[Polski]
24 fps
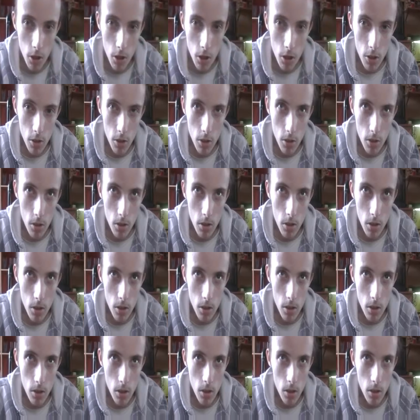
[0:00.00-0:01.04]
też,
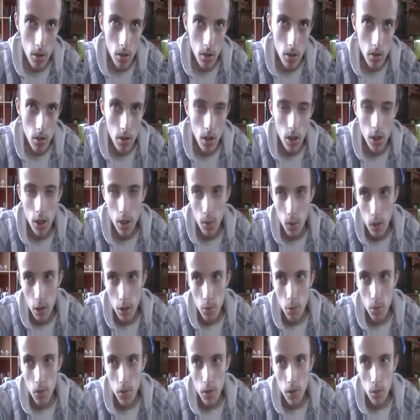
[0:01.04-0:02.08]
yy, jak się ma
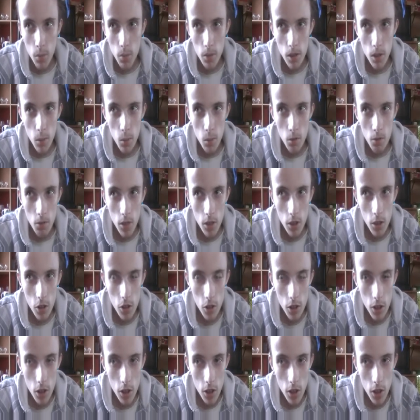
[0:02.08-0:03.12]
odpowiedni program, można też
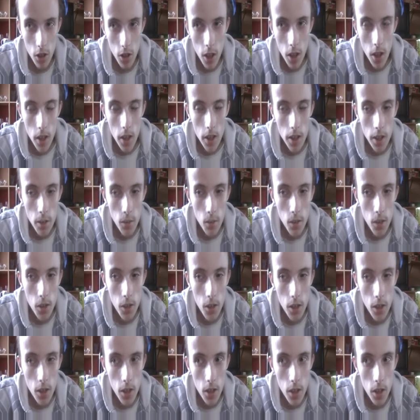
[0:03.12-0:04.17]
yy, zmienić
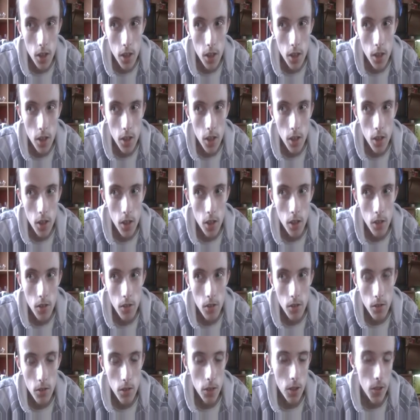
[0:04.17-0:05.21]
y,
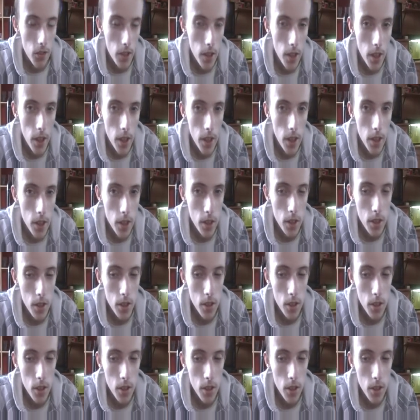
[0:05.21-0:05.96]
dźwięk.